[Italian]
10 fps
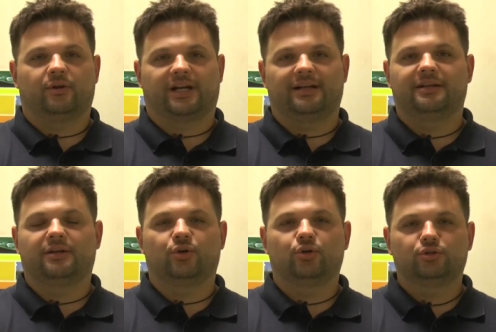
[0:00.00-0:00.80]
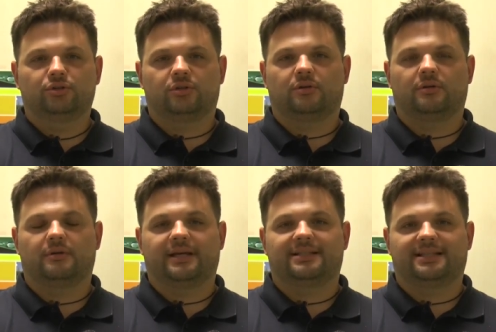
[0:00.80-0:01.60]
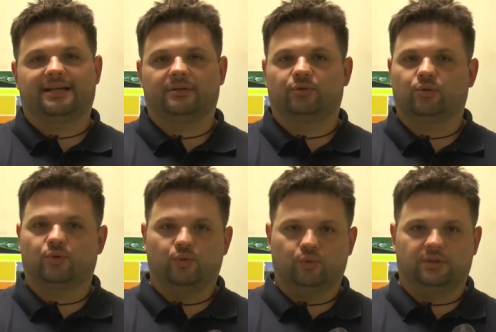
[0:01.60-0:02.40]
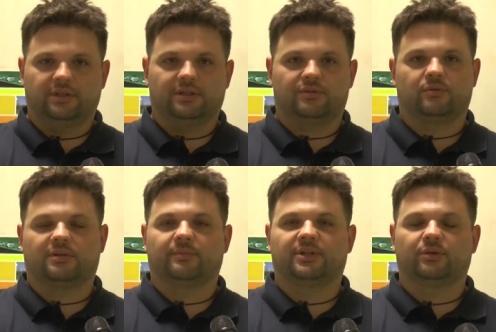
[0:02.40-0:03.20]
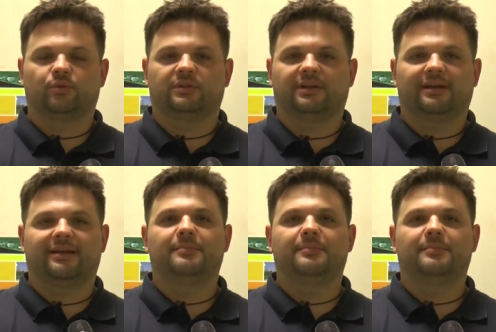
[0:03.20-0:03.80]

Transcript: Allora, l'incontro è stato utile, assolutamente utile,